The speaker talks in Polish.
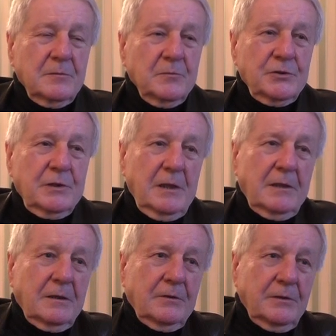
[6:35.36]
Może
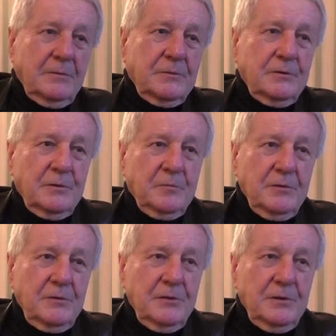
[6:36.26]
dlatego nie wszyscy
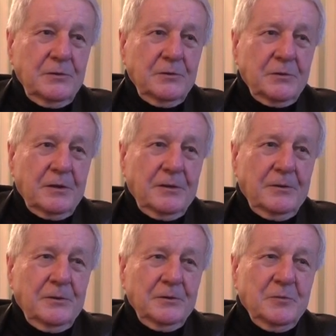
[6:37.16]
powinni jeździć,
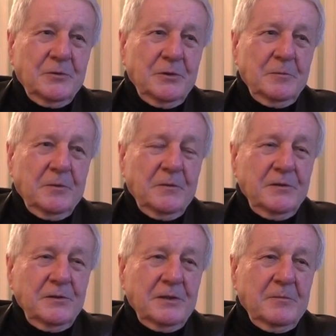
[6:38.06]
archeolodzy może nie
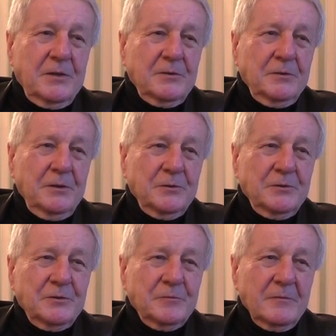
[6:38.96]
powinni za bardzo
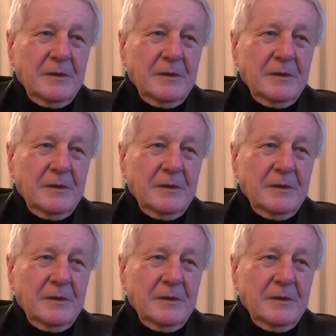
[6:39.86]
jeździć.